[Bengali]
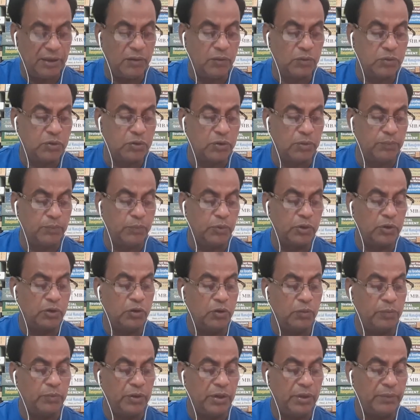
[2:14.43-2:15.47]
উত্তম
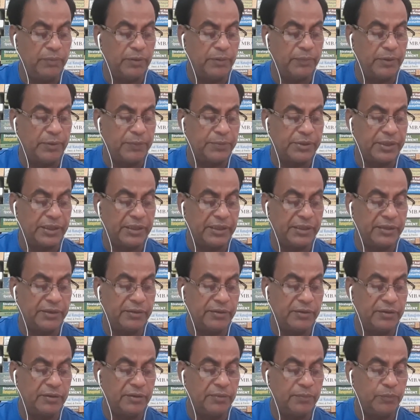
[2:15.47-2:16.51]
পরিকল্পনা বা ব্যবসায়িক
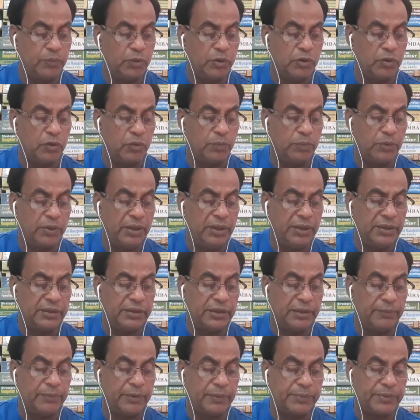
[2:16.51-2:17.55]
পরিকল্পনা
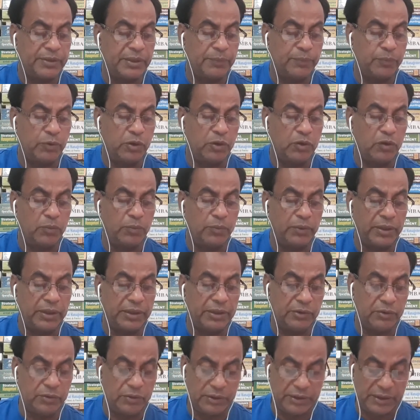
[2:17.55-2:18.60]
তা ব্যবসায়িক পরিকল্পনা
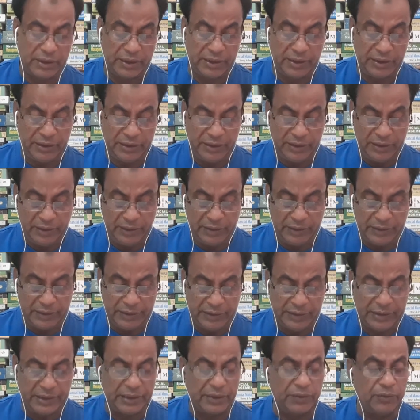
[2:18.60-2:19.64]
কিন্তু এটা
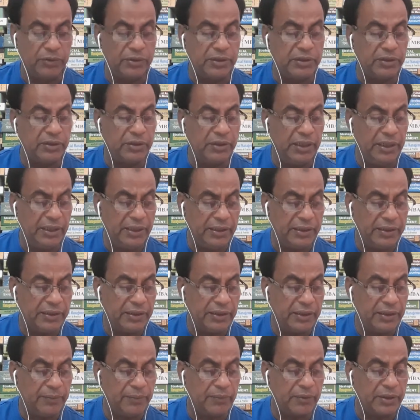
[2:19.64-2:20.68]
রিটেন হতে হয়
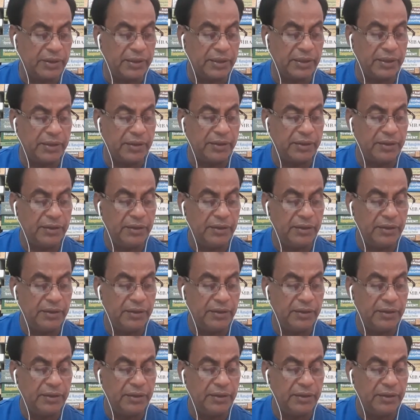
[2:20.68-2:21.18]
এবং এটা